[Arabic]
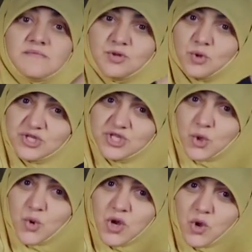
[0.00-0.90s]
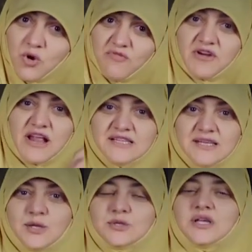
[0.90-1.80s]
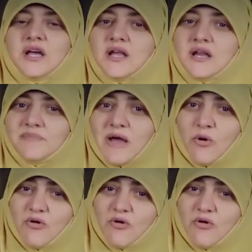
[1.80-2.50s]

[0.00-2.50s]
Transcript: بتخش كل غرفه لها ذكر ذكر بتاع